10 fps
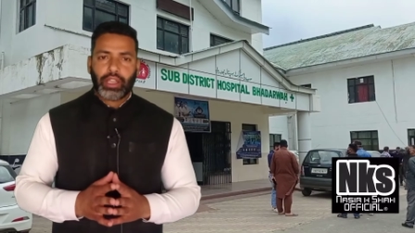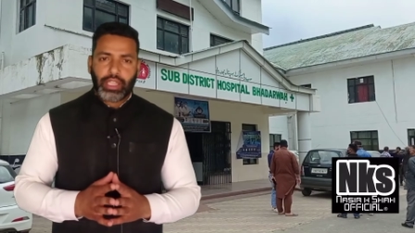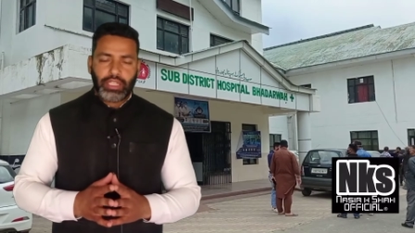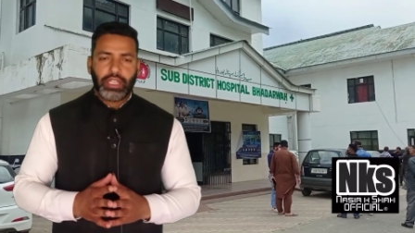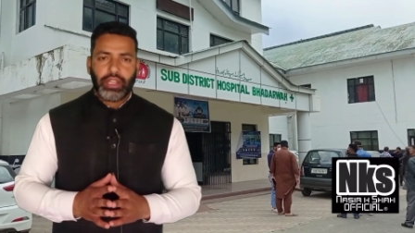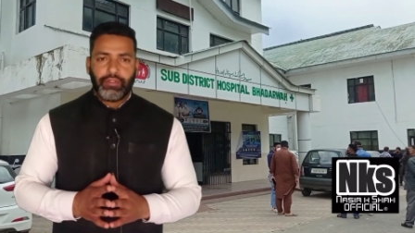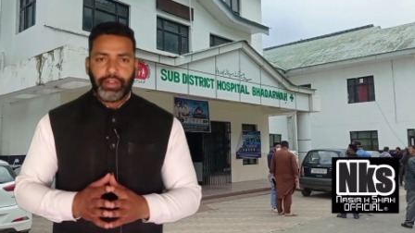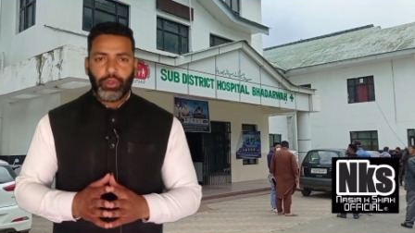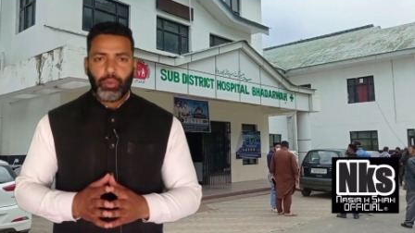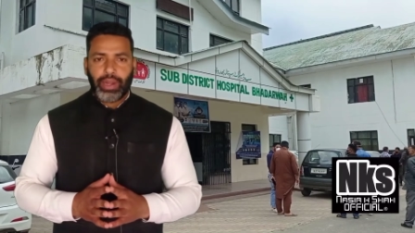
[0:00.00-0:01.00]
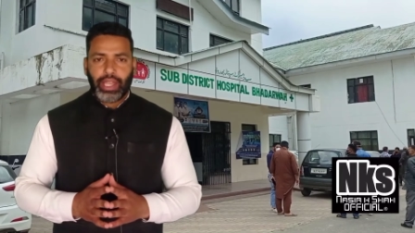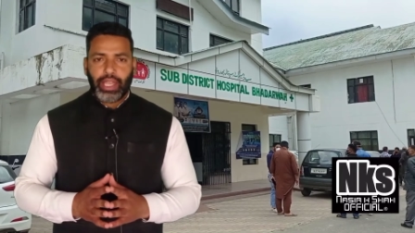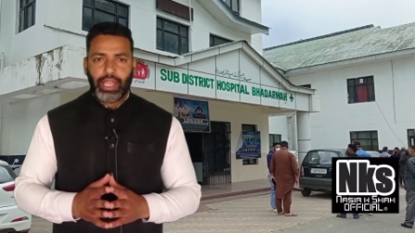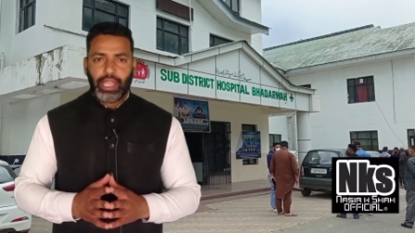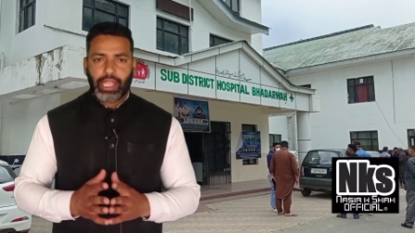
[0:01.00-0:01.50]
का किसी ने वीडियो
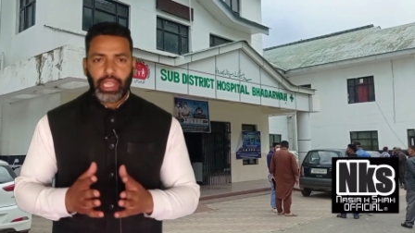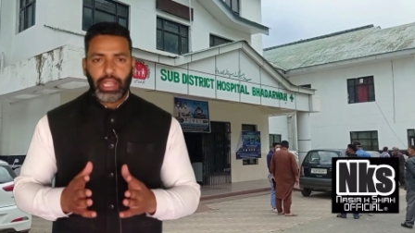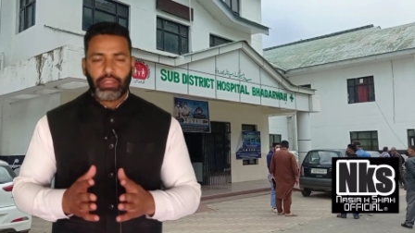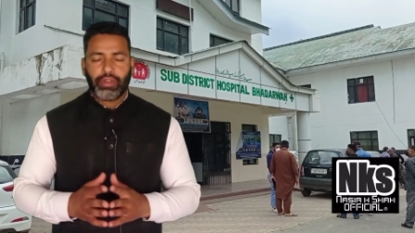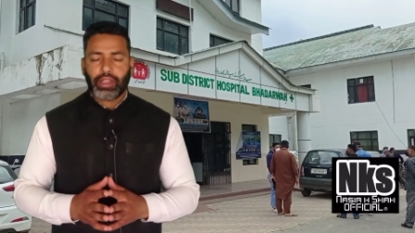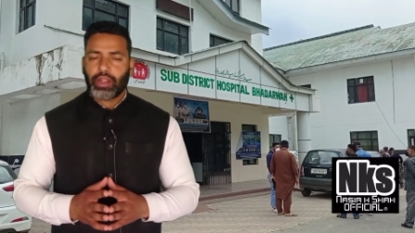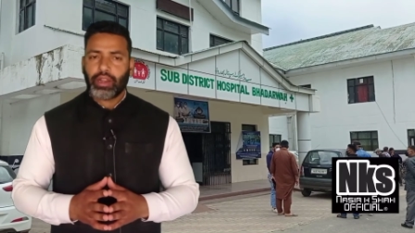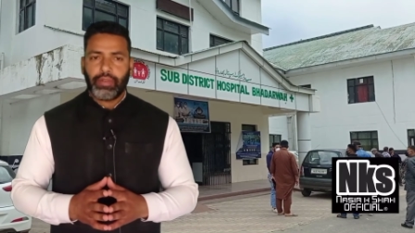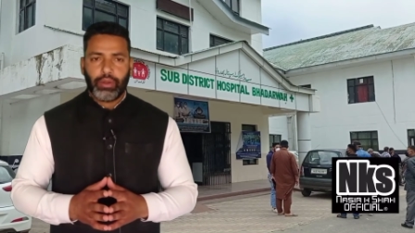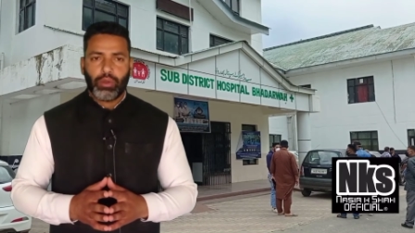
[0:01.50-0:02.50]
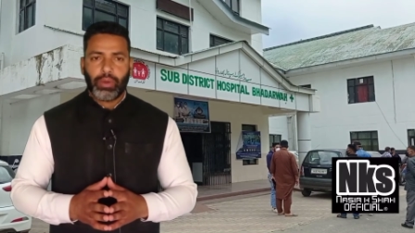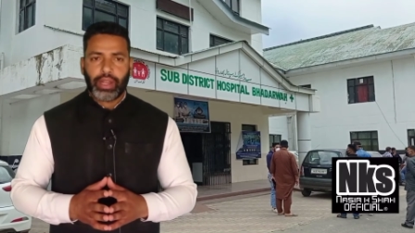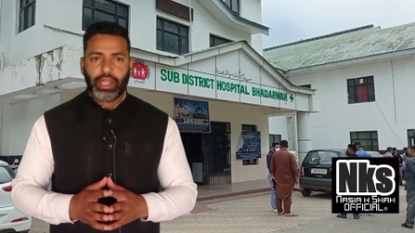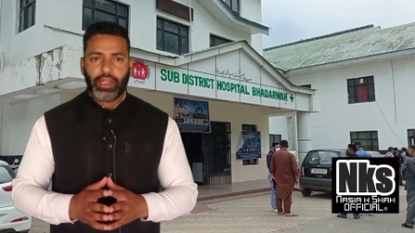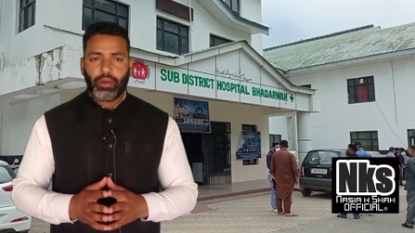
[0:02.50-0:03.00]
बनाया है एक हेल्थ वर्कर ने वीडियो
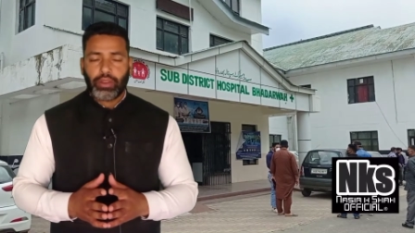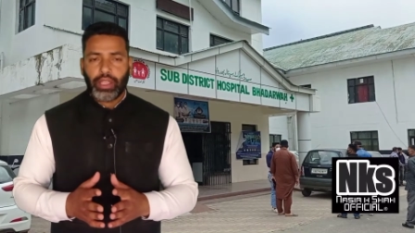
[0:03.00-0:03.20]
बनाया है और